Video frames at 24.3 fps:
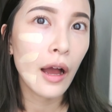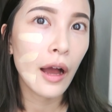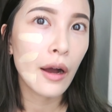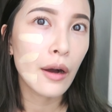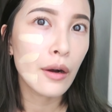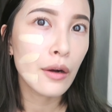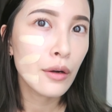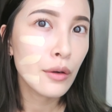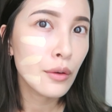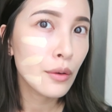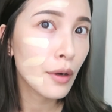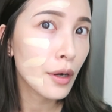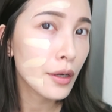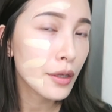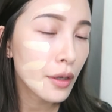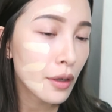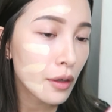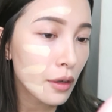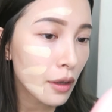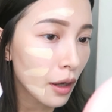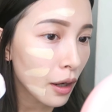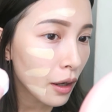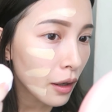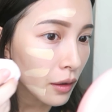好，我
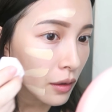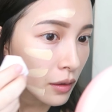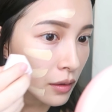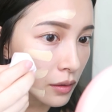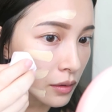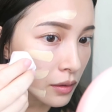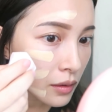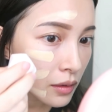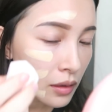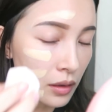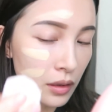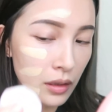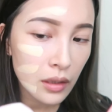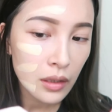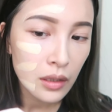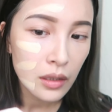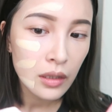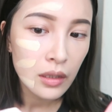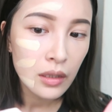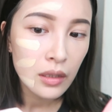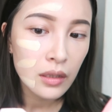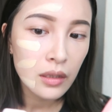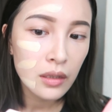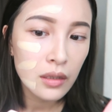要用喽。
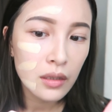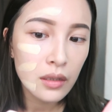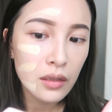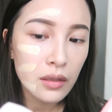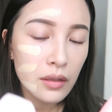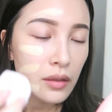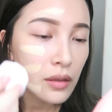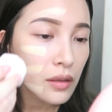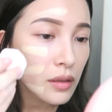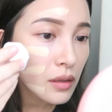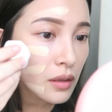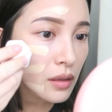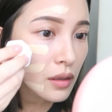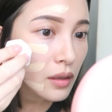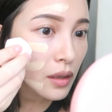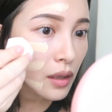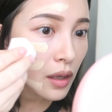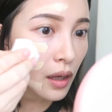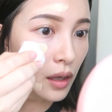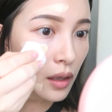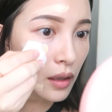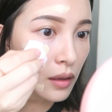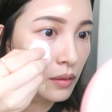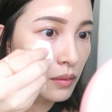
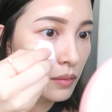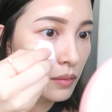呃，